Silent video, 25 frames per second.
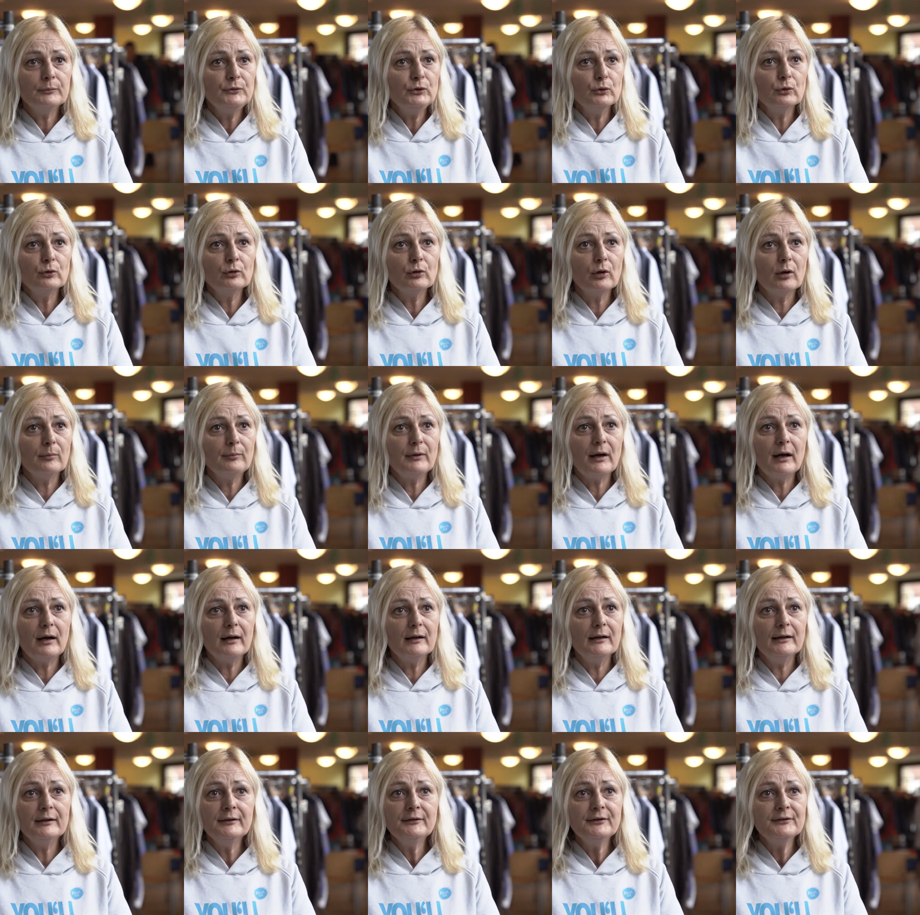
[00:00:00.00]
ob jung, ob
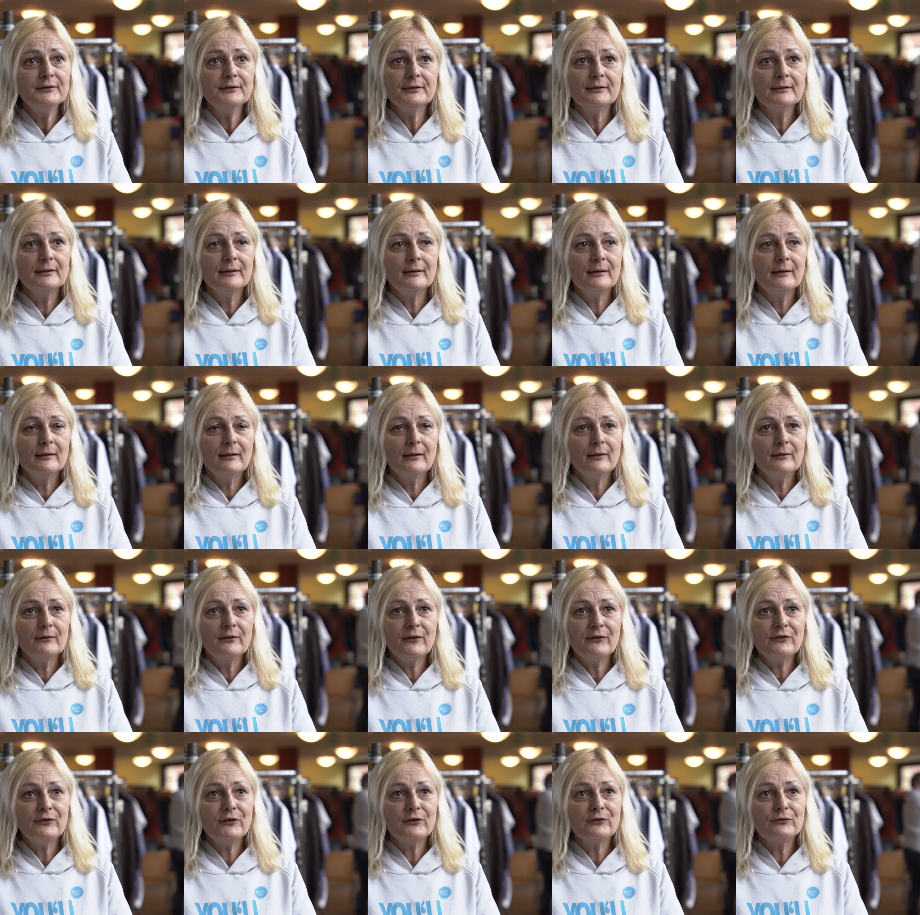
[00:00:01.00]
alt,
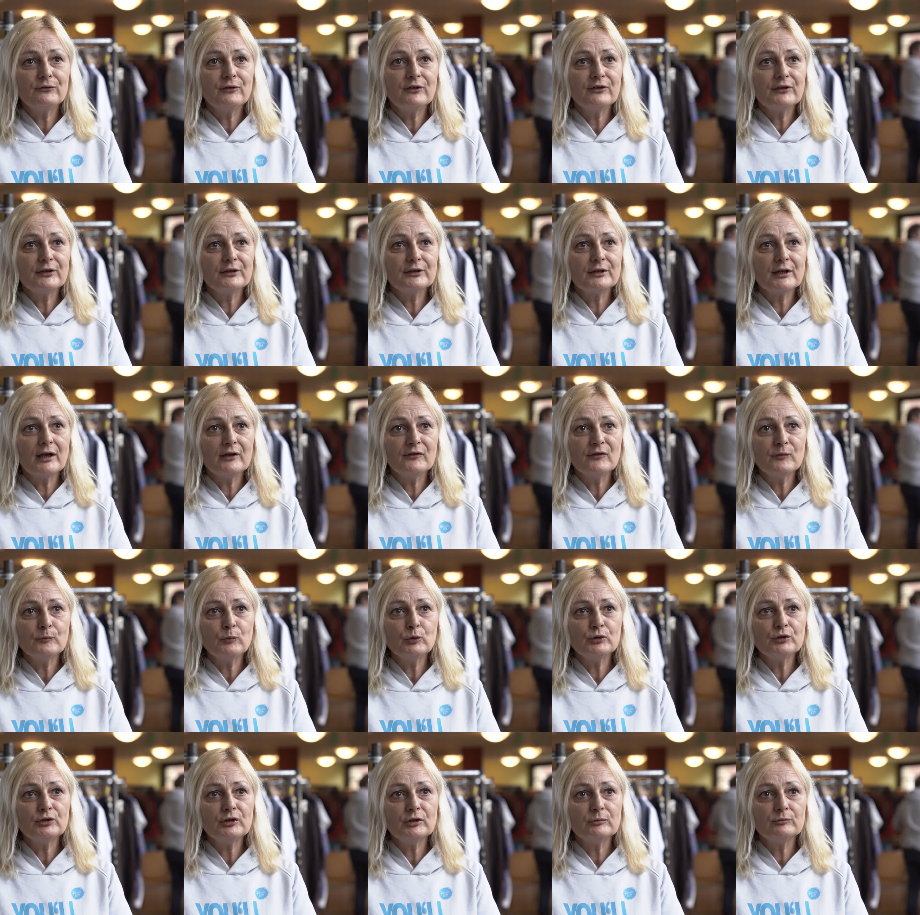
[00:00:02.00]
das ist, wir sind ein ganz
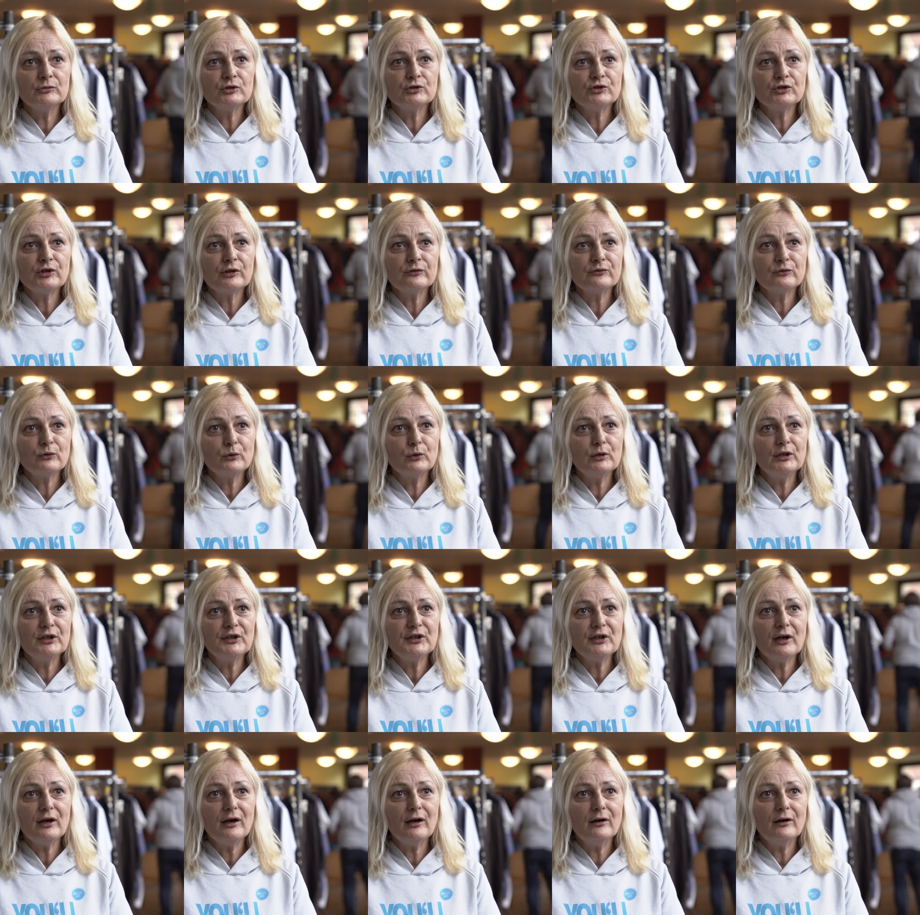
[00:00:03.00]
bunt gemischter, fröhlicher